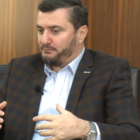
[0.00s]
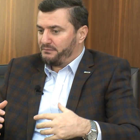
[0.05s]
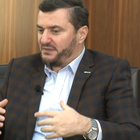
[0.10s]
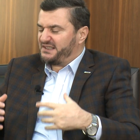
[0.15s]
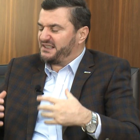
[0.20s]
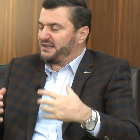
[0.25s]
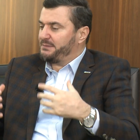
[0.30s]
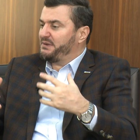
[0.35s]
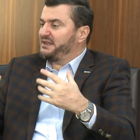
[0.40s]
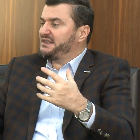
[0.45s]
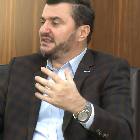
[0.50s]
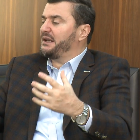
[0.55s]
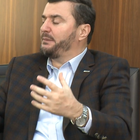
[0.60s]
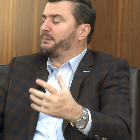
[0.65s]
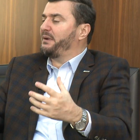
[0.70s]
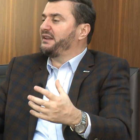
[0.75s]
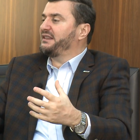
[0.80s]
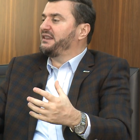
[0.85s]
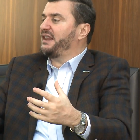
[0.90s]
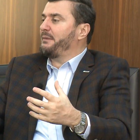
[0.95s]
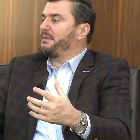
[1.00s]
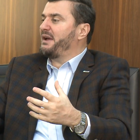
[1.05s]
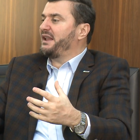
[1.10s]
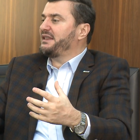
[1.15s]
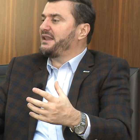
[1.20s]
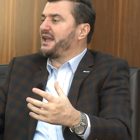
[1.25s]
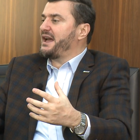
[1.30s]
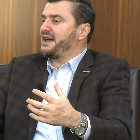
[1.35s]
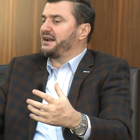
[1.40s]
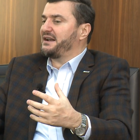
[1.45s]
bizi biz yapan
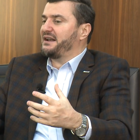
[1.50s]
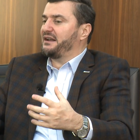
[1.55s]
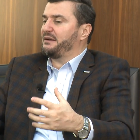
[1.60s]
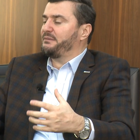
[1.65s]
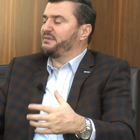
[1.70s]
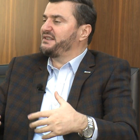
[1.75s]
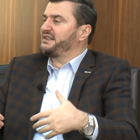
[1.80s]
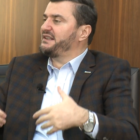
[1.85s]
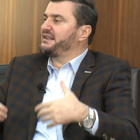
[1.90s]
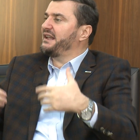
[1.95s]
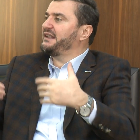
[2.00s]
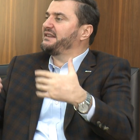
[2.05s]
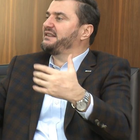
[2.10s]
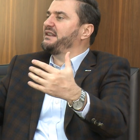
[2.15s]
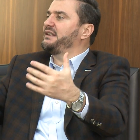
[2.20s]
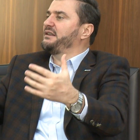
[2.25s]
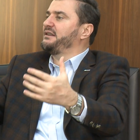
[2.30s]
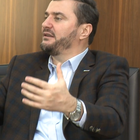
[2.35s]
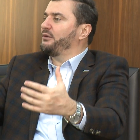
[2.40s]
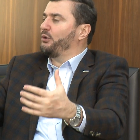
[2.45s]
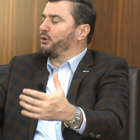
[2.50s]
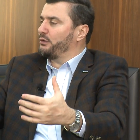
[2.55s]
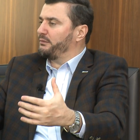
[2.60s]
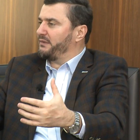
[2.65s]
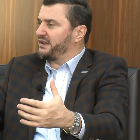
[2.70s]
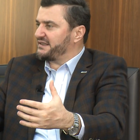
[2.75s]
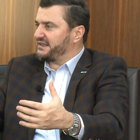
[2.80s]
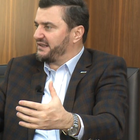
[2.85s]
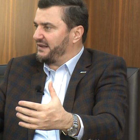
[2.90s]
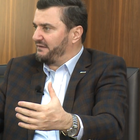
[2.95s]
temel değerlerimizin etkin
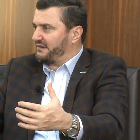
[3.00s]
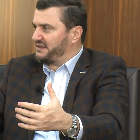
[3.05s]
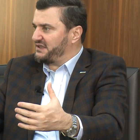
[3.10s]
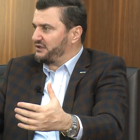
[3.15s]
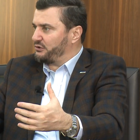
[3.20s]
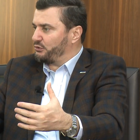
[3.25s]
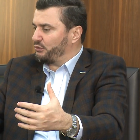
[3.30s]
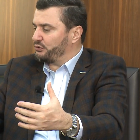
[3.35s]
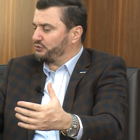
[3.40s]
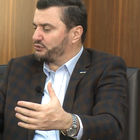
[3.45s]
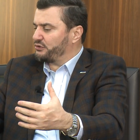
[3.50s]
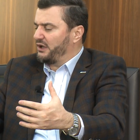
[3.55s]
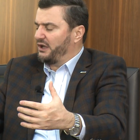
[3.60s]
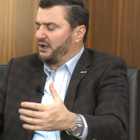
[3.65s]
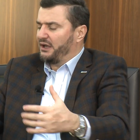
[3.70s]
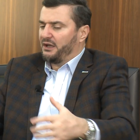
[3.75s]
olmasına vesile olur.